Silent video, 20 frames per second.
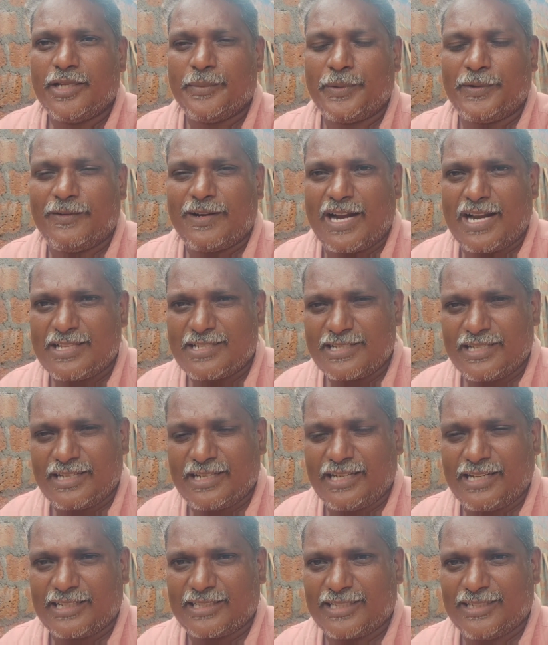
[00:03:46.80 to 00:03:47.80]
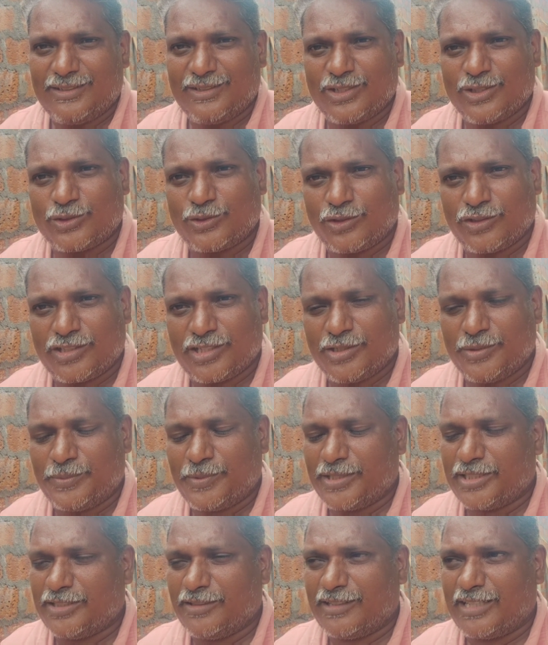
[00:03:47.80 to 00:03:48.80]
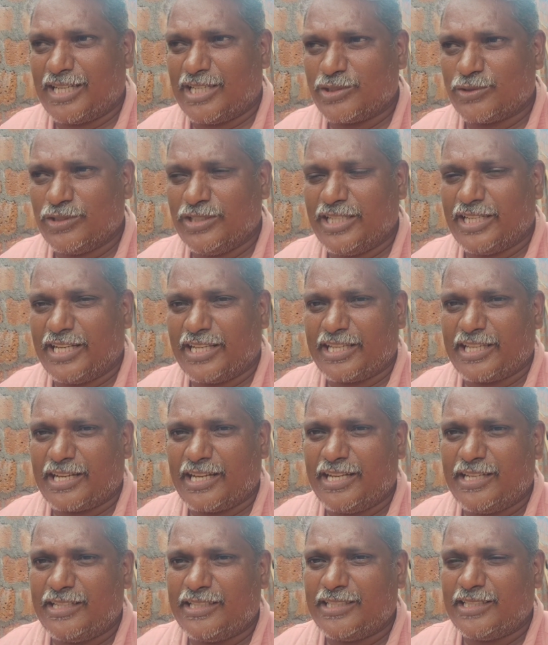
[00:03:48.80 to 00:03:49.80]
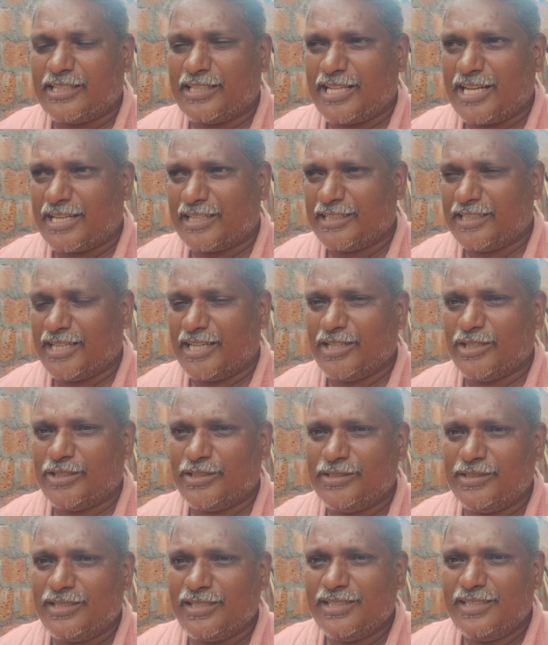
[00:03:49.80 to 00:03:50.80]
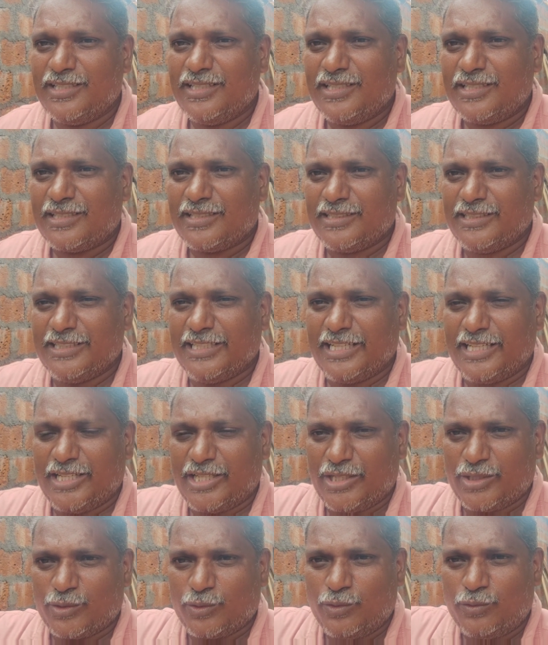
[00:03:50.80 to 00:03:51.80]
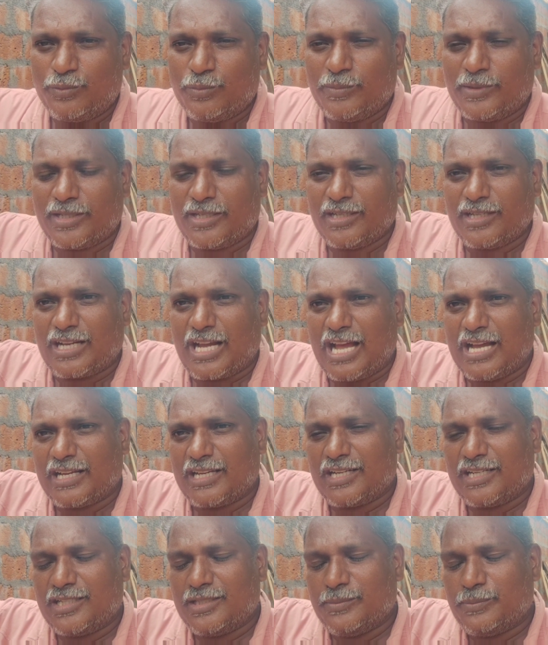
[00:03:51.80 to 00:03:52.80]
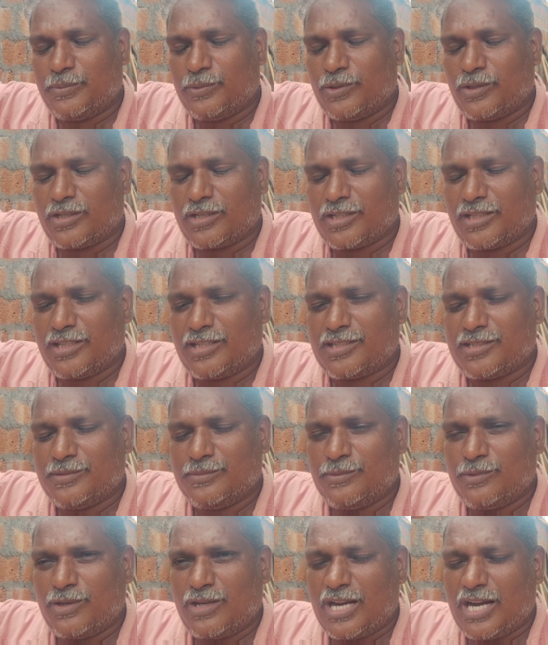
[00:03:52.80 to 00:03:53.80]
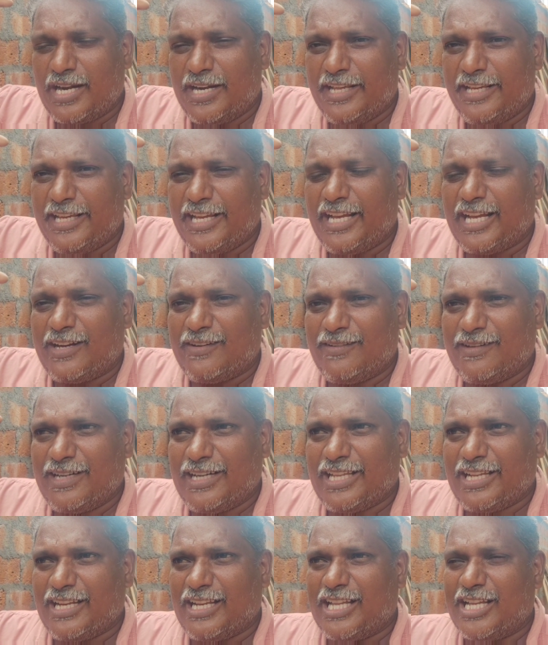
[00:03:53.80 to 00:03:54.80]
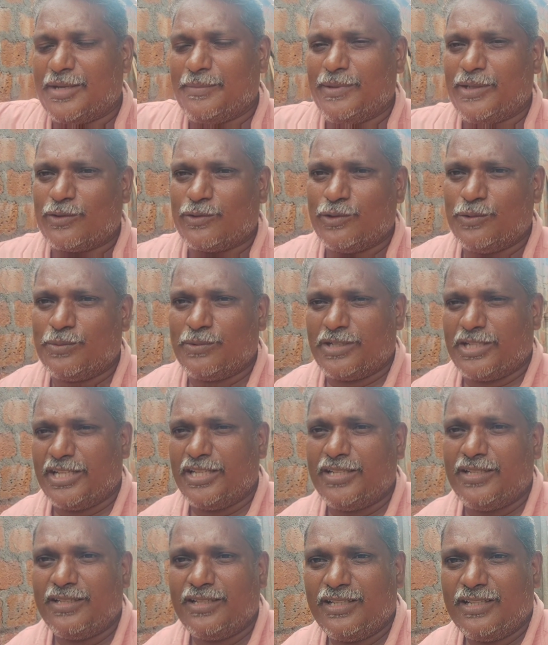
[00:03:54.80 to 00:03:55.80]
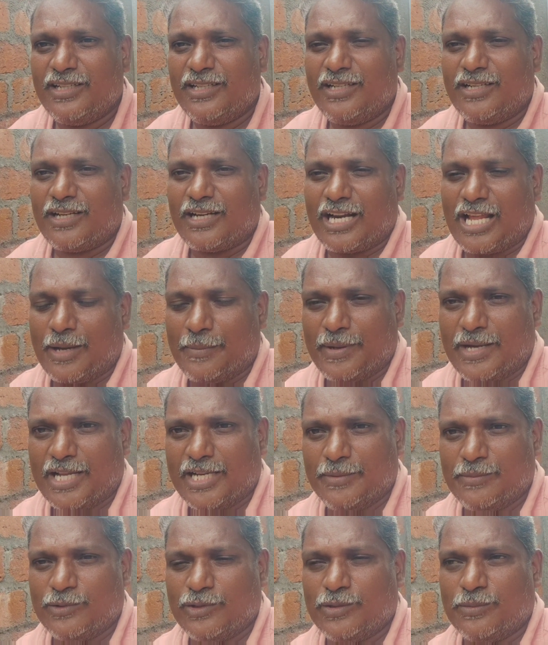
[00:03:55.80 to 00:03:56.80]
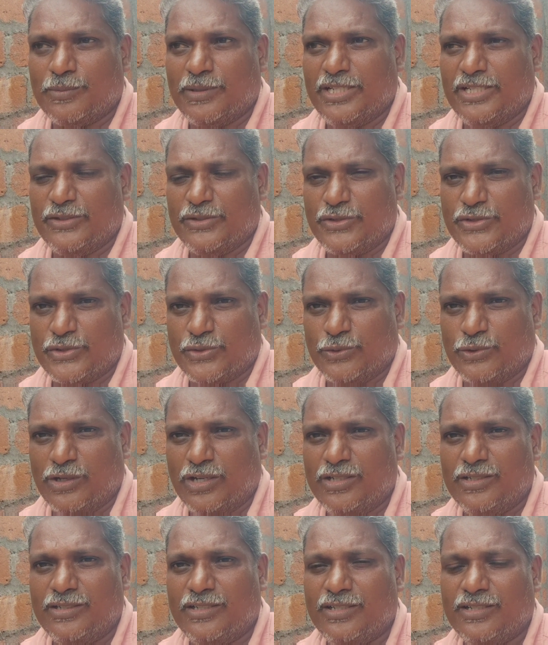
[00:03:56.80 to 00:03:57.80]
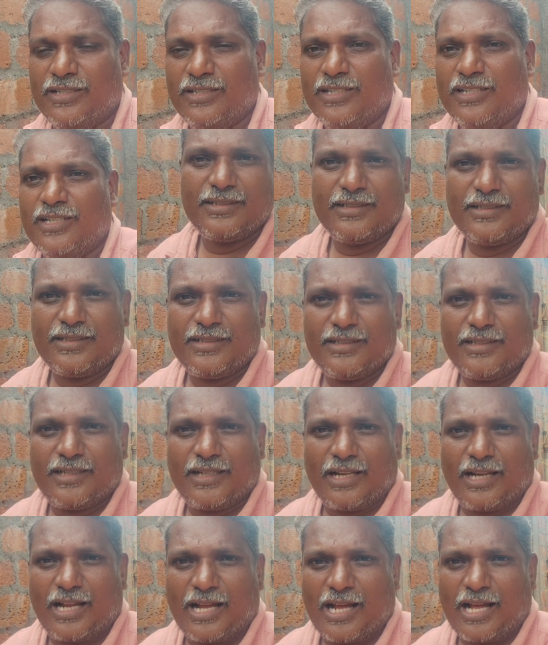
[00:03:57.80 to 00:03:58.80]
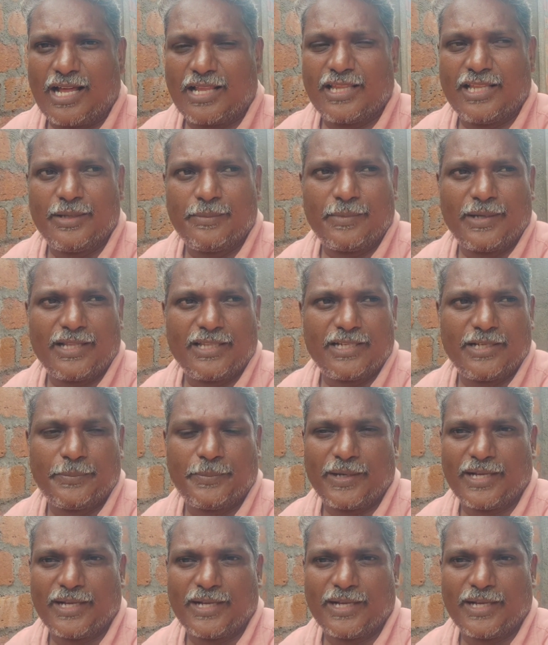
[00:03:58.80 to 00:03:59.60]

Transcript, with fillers: இப்போ வேலை செய்கிற நேரத்தில் அவங்கள தொந்தரவு படுத்த வேணாம்னு சொல்லி நினைக்கிறேன் எதாக இருந்தாலும் இந்த ரூஃப் மட்டும் காங்கிரட்டு போடுறதுக்கு முன்னாடியே அவங்கள எல்லாருமே கூப்பிட்டு நாம் அறிமுகம் பண்ணி வச்சுருவோம் அதே மாதிரி